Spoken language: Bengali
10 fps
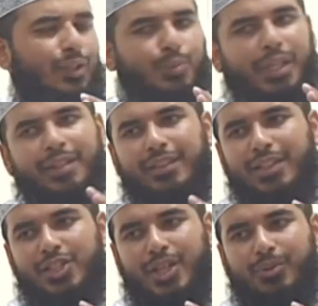তোমরা
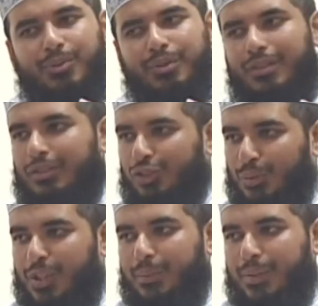রিজেক্ট চাও
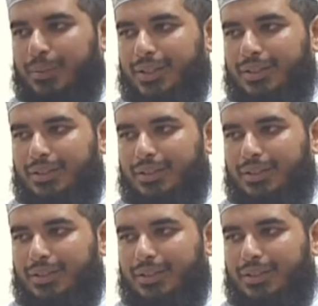জমিনে পাবে